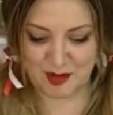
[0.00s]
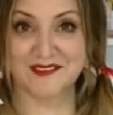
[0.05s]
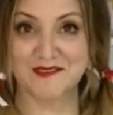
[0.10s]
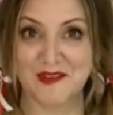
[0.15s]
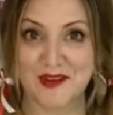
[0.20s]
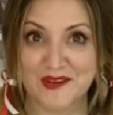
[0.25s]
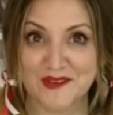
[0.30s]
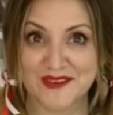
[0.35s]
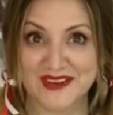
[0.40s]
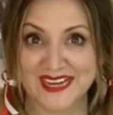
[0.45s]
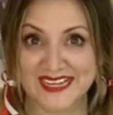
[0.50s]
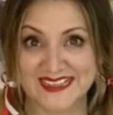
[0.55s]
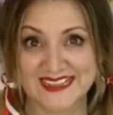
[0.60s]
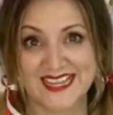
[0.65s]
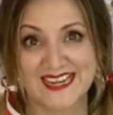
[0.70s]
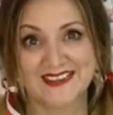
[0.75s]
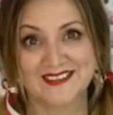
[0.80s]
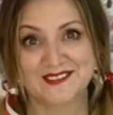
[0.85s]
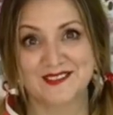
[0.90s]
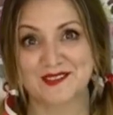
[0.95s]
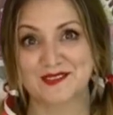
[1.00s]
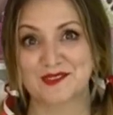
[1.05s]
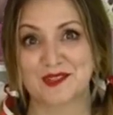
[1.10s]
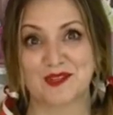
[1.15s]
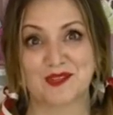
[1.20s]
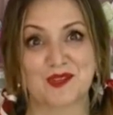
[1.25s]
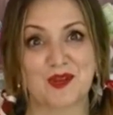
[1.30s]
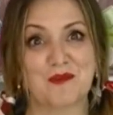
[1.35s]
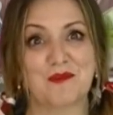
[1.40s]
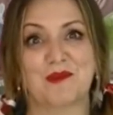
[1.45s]
Y bueno, ¿qué tal estos
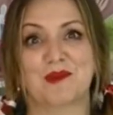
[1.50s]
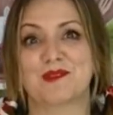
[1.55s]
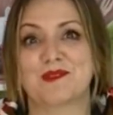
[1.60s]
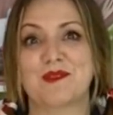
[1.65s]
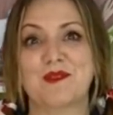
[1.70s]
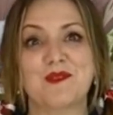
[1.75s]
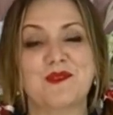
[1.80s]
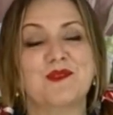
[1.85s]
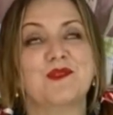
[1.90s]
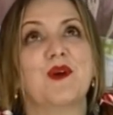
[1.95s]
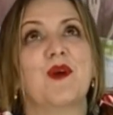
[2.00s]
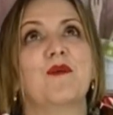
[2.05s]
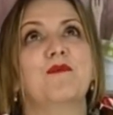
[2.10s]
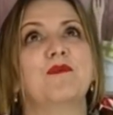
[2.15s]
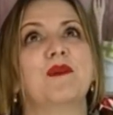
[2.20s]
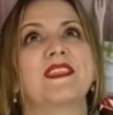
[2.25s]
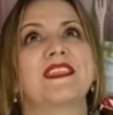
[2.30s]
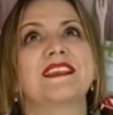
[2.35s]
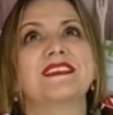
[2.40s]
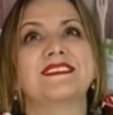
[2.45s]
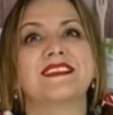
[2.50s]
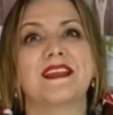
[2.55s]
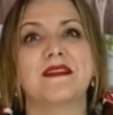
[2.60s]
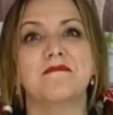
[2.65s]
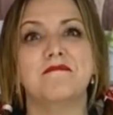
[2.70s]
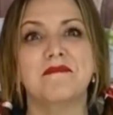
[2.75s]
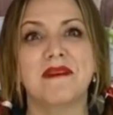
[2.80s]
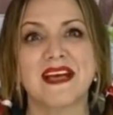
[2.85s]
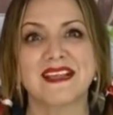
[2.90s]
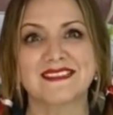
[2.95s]
totopos? No pueden
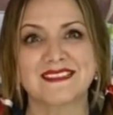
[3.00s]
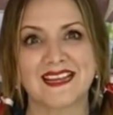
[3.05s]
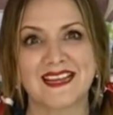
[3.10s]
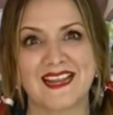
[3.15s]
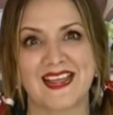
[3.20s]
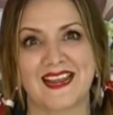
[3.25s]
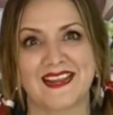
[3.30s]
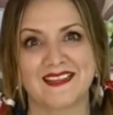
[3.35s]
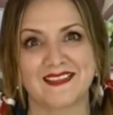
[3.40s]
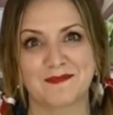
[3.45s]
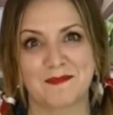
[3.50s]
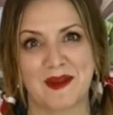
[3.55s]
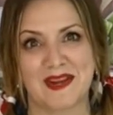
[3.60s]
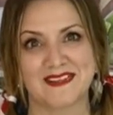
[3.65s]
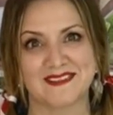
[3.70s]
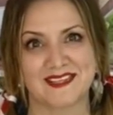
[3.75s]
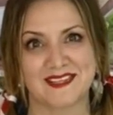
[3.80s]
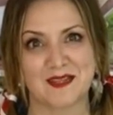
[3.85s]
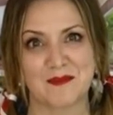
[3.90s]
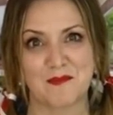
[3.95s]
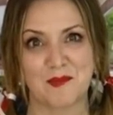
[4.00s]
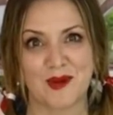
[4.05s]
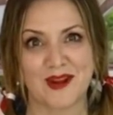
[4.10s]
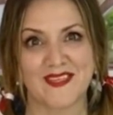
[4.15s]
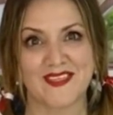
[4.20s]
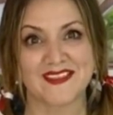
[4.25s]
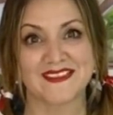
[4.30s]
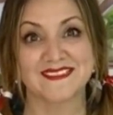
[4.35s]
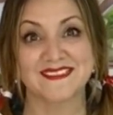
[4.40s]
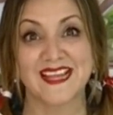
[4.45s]
ser más geniales para esta
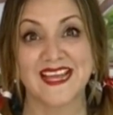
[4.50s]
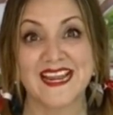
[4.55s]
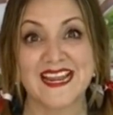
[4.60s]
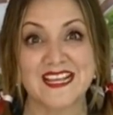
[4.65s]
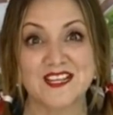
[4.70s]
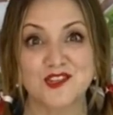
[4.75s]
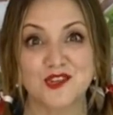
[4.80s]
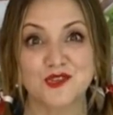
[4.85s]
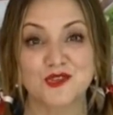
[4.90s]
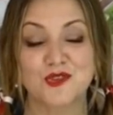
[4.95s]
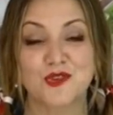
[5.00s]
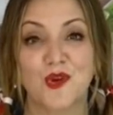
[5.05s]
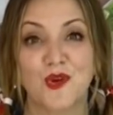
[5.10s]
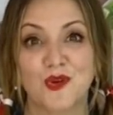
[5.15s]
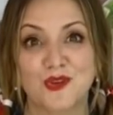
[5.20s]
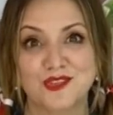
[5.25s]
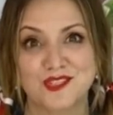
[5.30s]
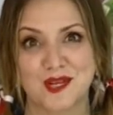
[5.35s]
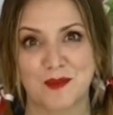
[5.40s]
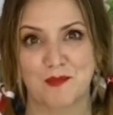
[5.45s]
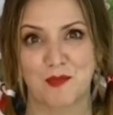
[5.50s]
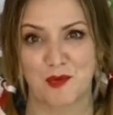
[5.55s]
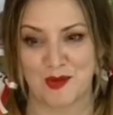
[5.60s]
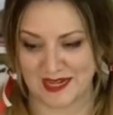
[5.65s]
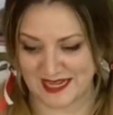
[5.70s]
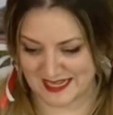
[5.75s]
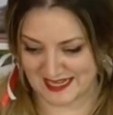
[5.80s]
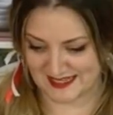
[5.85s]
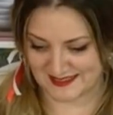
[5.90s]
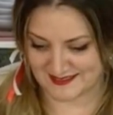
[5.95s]
temporada. Están hechos con
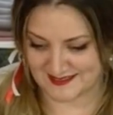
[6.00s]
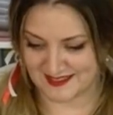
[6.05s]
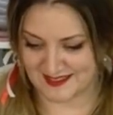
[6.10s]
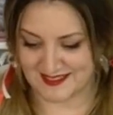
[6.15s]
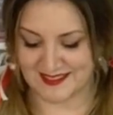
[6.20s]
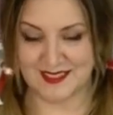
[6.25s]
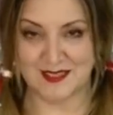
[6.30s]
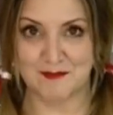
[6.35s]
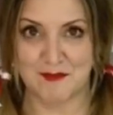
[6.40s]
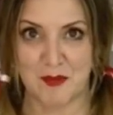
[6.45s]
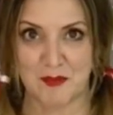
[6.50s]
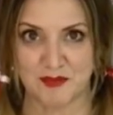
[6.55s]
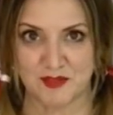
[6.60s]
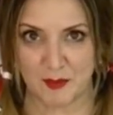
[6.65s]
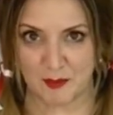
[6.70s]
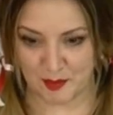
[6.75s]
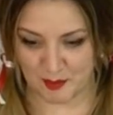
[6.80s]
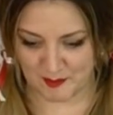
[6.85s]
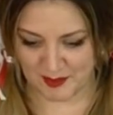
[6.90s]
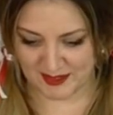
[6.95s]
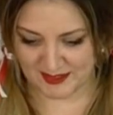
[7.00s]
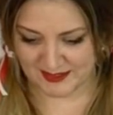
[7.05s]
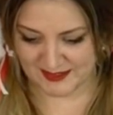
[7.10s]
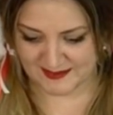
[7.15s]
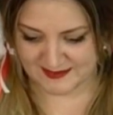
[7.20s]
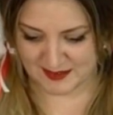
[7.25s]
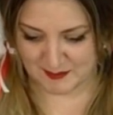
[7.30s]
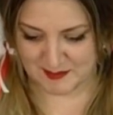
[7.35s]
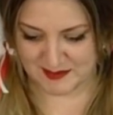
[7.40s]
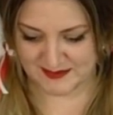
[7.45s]
chapulines. Vamos a probar
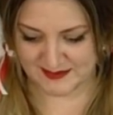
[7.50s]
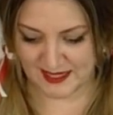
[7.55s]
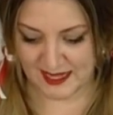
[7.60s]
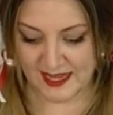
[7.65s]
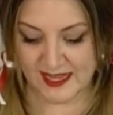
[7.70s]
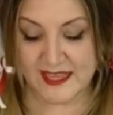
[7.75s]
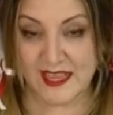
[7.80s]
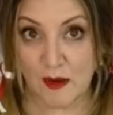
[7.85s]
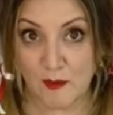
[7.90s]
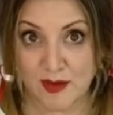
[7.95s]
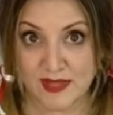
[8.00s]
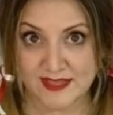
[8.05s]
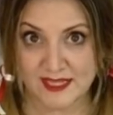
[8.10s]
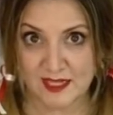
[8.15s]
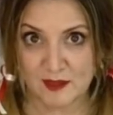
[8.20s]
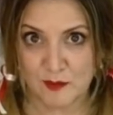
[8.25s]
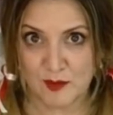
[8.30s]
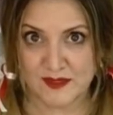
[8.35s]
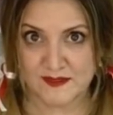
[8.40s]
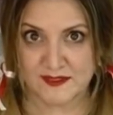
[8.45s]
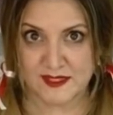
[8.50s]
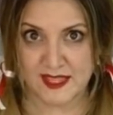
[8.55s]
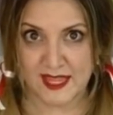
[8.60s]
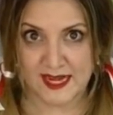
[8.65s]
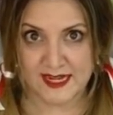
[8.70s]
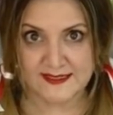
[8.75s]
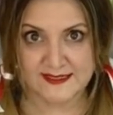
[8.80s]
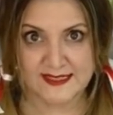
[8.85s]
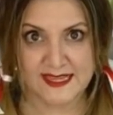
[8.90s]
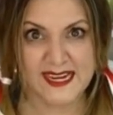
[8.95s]
esta mezcla y ahorita les voy a
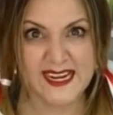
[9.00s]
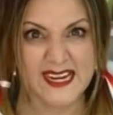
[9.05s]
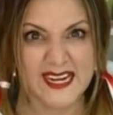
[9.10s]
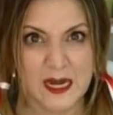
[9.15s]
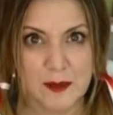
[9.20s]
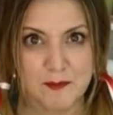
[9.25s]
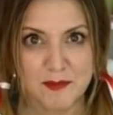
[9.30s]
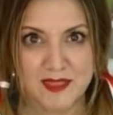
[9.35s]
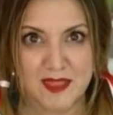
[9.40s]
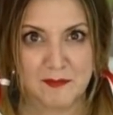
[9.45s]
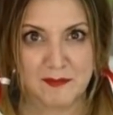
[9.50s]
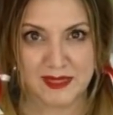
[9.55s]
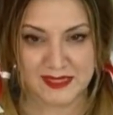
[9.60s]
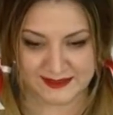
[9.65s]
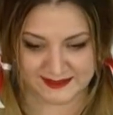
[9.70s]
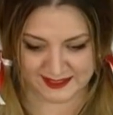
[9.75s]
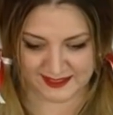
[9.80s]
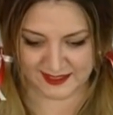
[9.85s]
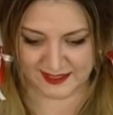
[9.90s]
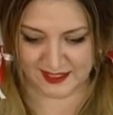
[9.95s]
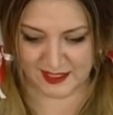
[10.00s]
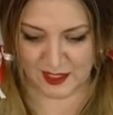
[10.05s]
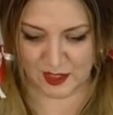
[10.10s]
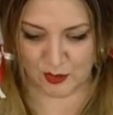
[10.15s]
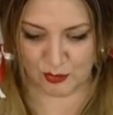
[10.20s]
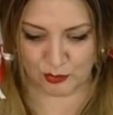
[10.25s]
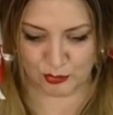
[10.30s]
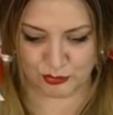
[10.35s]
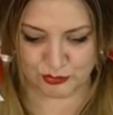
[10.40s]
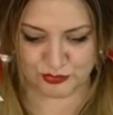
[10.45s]
enseñar a hacer rápidamente
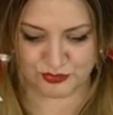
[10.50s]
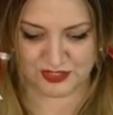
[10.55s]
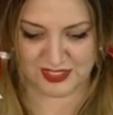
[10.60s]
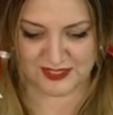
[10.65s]
un